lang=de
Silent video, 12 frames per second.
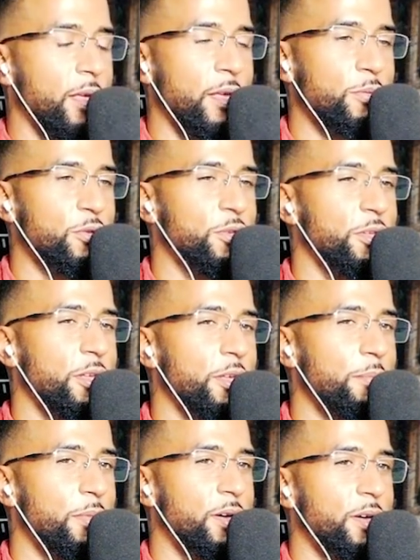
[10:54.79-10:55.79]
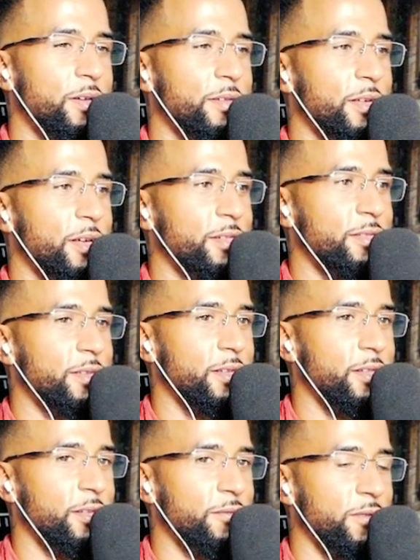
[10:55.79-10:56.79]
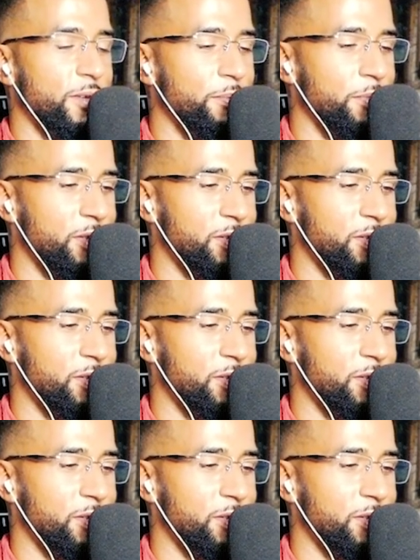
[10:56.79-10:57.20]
ich habe schon immer trainiert wegen